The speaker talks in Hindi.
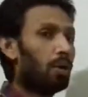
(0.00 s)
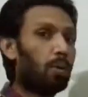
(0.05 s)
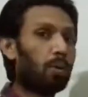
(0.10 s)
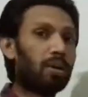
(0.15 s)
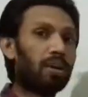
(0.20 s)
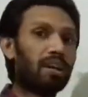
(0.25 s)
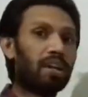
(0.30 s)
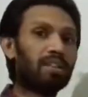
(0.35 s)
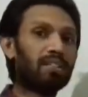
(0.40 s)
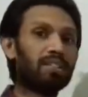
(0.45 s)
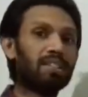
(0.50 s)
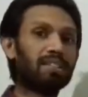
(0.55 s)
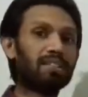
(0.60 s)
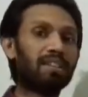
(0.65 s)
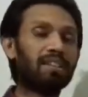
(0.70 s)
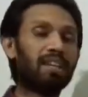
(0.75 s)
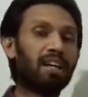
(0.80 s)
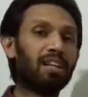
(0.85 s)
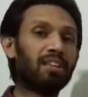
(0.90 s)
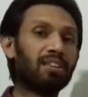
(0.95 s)
और ये रांतिक
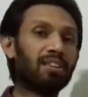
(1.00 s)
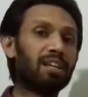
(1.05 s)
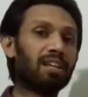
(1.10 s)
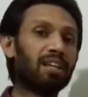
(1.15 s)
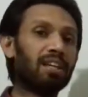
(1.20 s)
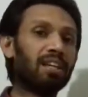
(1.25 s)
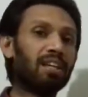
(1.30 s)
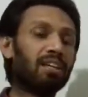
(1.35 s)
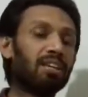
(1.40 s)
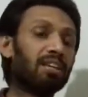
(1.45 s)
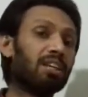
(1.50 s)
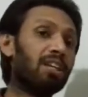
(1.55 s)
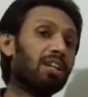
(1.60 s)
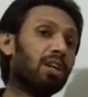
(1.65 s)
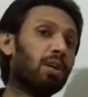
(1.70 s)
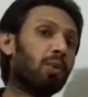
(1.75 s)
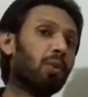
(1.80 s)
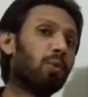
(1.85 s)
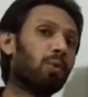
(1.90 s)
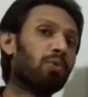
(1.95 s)
सिद्धांत किन
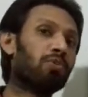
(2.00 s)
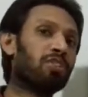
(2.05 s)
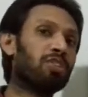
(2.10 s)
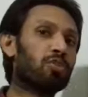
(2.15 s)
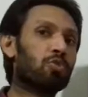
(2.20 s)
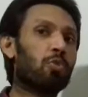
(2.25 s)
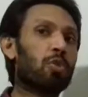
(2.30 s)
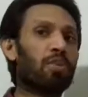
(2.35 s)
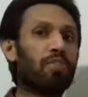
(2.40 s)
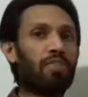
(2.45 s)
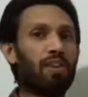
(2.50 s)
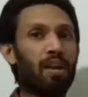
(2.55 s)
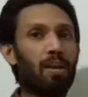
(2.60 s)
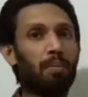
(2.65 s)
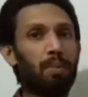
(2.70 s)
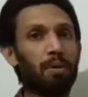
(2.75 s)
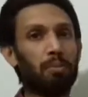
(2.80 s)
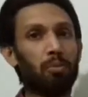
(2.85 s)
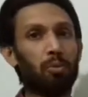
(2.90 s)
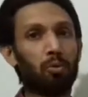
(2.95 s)
लोगों से जुड़े हुए हैं
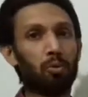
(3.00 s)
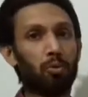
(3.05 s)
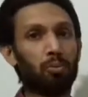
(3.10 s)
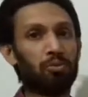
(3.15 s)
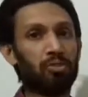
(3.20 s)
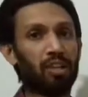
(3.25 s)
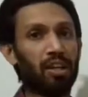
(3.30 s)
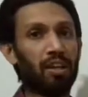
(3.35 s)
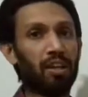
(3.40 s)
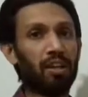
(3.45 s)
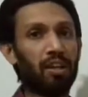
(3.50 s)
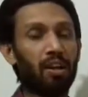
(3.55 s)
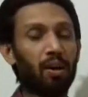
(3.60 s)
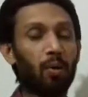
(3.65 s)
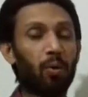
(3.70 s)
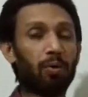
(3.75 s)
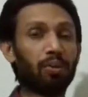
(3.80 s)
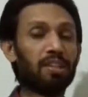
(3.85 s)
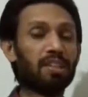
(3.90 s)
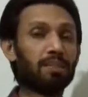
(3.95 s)
प्रमुख रूप से
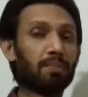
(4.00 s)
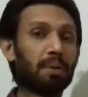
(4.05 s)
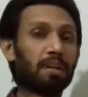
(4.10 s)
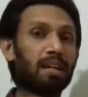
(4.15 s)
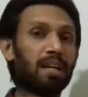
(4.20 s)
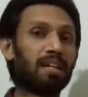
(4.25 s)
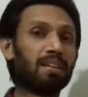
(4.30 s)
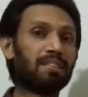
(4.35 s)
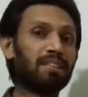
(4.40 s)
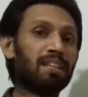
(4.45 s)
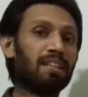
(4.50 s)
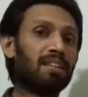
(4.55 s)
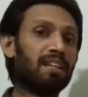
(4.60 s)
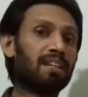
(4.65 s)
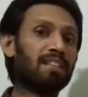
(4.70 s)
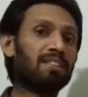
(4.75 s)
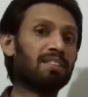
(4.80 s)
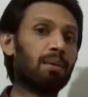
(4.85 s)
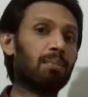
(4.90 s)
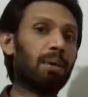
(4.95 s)
और किस प्रकार से इनका
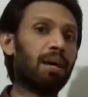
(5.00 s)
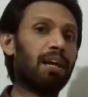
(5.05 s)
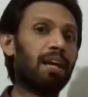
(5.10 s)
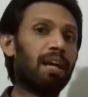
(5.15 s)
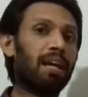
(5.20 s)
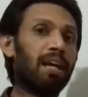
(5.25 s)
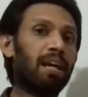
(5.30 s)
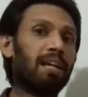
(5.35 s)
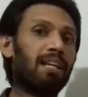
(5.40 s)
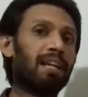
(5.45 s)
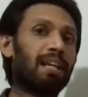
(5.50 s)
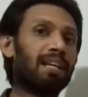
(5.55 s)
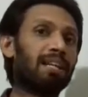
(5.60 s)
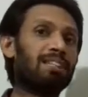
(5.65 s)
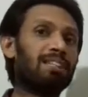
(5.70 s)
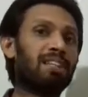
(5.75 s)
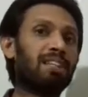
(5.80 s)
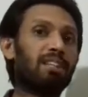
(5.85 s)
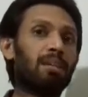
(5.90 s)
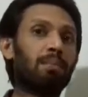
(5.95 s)
इस्तेमाल है अलग अलग
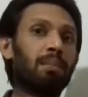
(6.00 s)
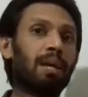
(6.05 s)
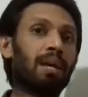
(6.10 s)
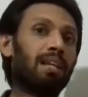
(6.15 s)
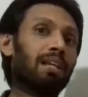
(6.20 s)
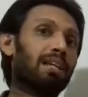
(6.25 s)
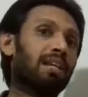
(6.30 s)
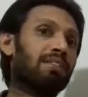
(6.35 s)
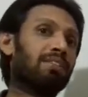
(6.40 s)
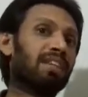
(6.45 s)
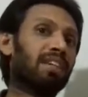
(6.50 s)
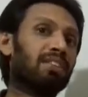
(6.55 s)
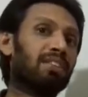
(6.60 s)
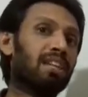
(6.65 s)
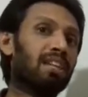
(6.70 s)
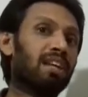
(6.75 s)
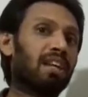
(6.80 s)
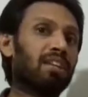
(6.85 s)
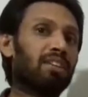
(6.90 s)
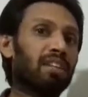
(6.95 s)
क्षेत्र में अलग अलग
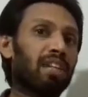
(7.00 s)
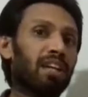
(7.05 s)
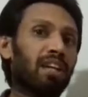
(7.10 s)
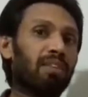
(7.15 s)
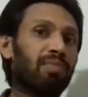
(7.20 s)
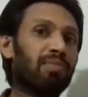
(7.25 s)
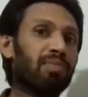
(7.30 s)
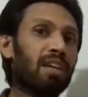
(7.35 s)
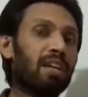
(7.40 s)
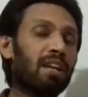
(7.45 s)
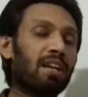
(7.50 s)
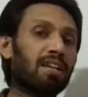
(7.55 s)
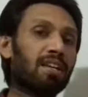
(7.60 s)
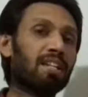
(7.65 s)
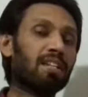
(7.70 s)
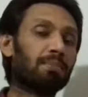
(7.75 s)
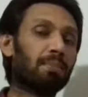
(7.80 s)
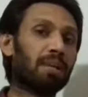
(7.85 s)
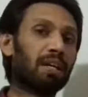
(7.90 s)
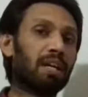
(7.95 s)
व्यक्ति करते हैं
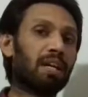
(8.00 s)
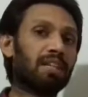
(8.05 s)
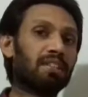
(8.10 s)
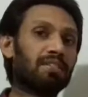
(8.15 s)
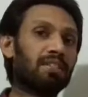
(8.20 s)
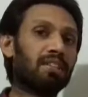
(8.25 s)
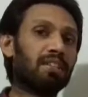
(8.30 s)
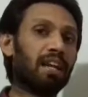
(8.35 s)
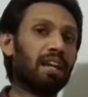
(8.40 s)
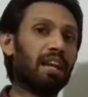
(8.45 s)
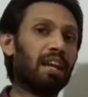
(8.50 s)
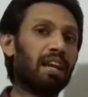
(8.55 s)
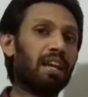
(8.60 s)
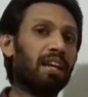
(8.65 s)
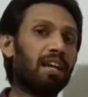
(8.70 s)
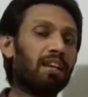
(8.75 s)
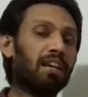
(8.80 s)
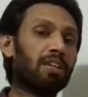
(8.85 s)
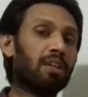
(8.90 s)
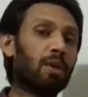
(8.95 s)
किस प्रकार से क्या है
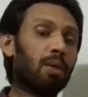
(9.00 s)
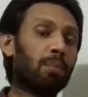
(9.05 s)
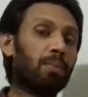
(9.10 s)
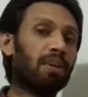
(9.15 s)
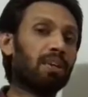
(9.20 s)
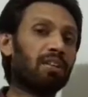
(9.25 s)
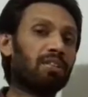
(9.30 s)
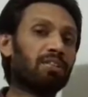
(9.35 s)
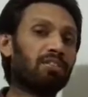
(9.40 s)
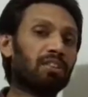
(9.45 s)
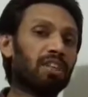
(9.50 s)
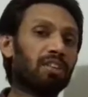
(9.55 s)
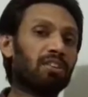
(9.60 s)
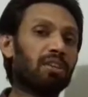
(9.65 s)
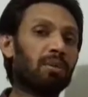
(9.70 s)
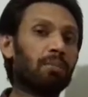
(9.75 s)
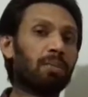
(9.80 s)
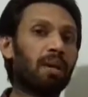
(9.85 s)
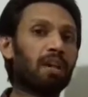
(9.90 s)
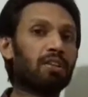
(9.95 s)
कि अपने
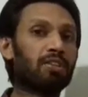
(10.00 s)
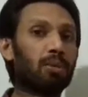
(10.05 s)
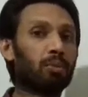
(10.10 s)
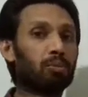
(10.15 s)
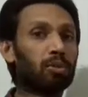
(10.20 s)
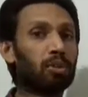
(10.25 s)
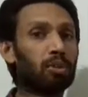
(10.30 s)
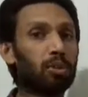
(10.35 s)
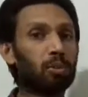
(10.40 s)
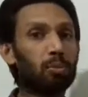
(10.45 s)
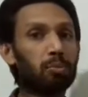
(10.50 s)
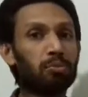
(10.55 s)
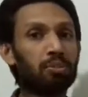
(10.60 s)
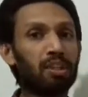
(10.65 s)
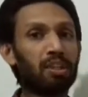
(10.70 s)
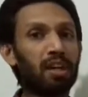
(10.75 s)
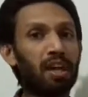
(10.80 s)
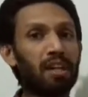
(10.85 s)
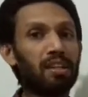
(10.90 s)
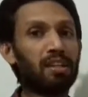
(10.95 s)
क्षेत्र में स्वतंत्र रूप
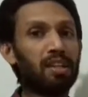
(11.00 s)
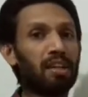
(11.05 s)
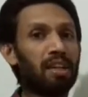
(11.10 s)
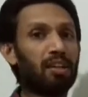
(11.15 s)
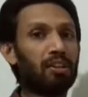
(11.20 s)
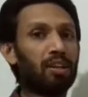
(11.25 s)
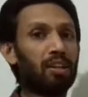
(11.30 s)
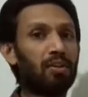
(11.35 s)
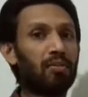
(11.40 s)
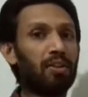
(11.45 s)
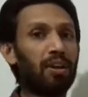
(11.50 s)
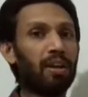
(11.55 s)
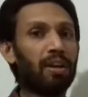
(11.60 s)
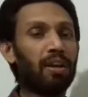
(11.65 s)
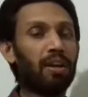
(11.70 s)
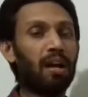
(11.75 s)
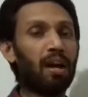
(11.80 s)
से कार्य करते हुए